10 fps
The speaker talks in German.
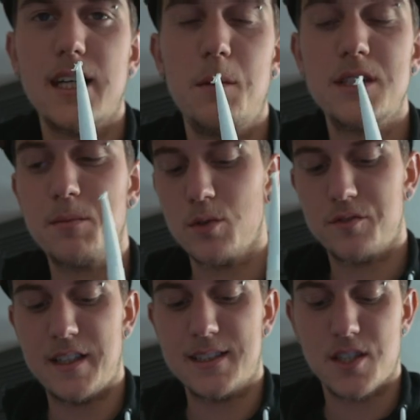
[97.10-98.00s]
Ich habe jetzt bloß
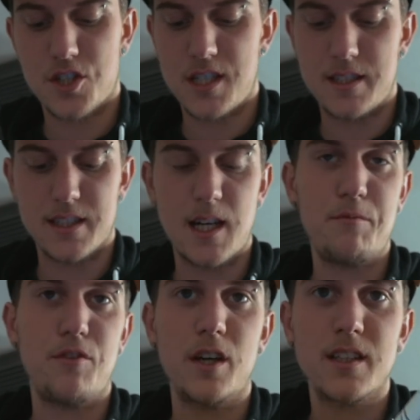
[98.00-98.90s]
festgestellt, ich habe
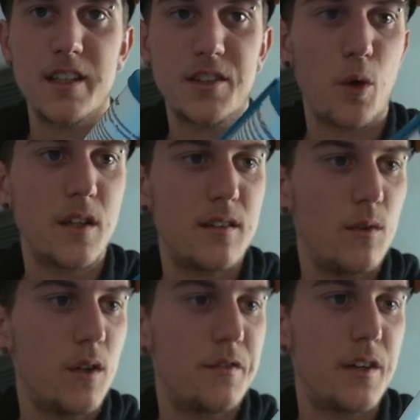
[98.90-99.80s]
vorhin gedrückt
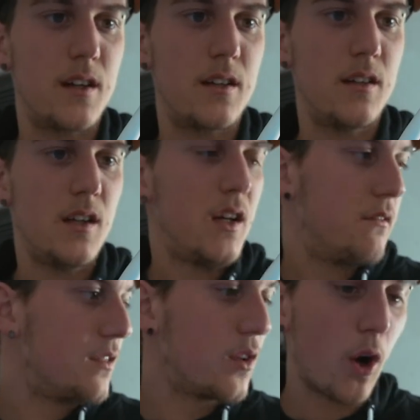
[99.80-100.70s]
ungefähr
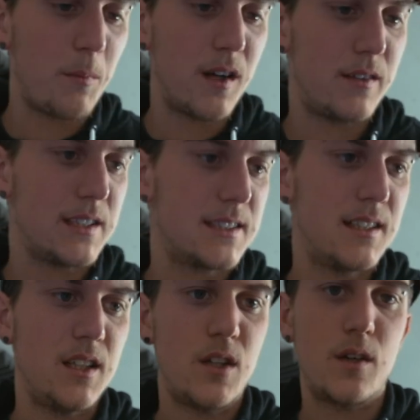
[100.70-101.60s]
wie nochmal was
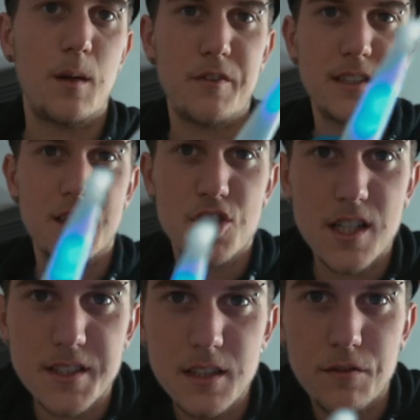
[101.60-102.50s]
und habe
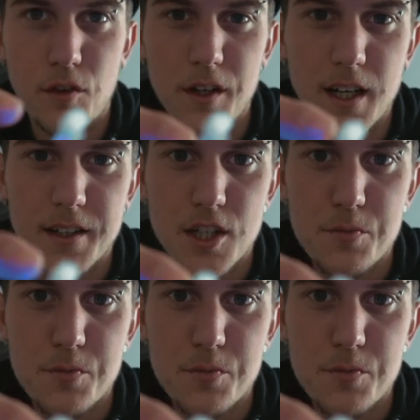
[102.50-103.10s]
festgestellt, hier vorne an der